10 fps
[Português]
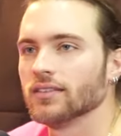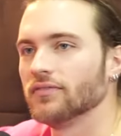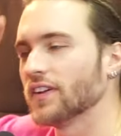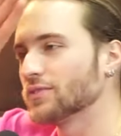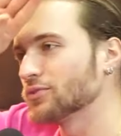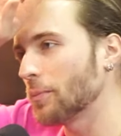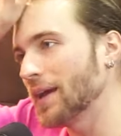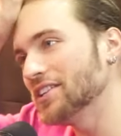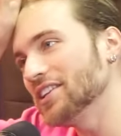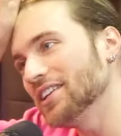Fazia um
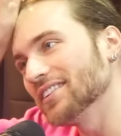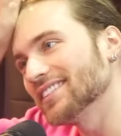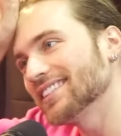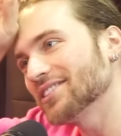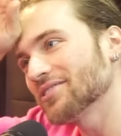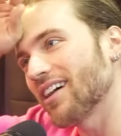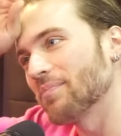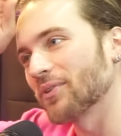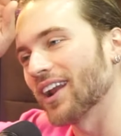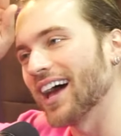topetinho assim, jogava
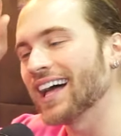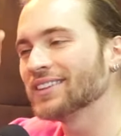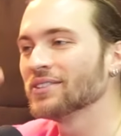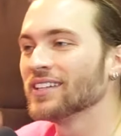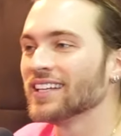pro lado.